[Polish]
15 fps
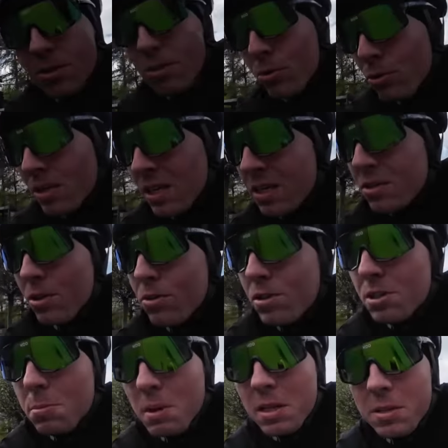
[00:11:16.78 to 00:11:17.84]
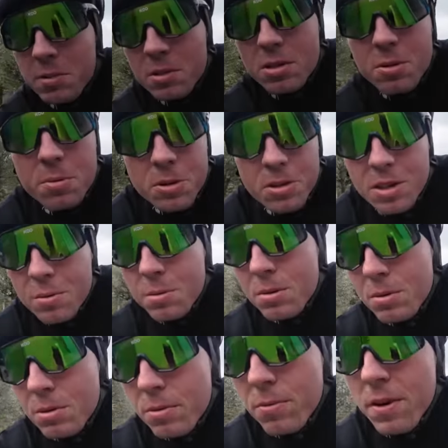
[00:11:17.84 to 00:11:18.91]
Rundka zgodnie z planem zrobiona,
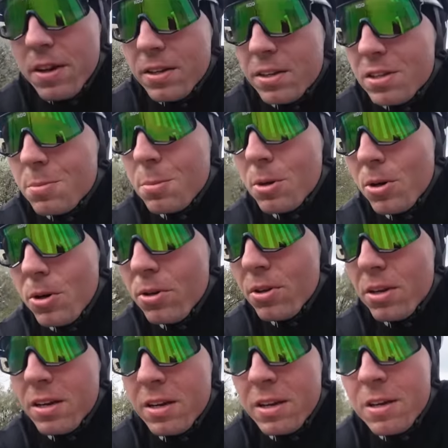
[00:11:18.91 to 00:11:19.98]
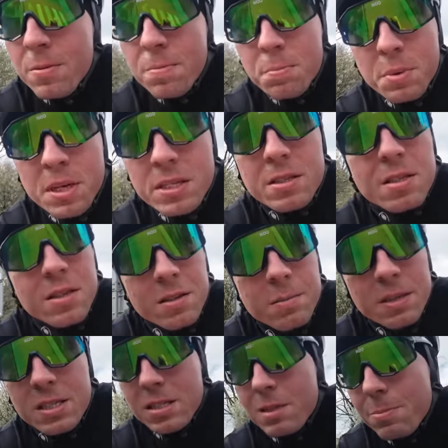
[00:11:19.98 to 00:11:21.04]
było fajnie, spokojnie, bez,
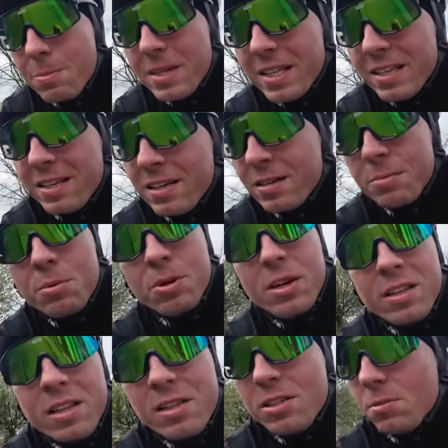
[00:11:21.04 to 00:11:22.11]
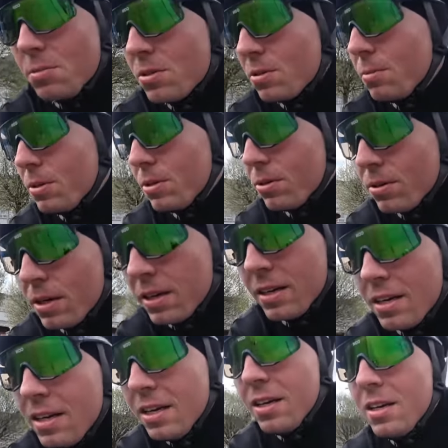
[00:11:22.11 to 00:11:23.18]
bez spiny. Pogadaliśmy sobie trochę,
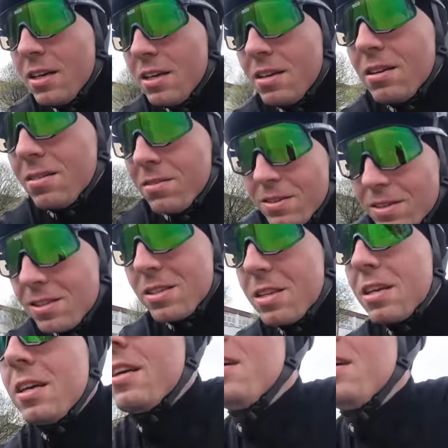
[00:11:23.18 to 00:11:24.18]
więc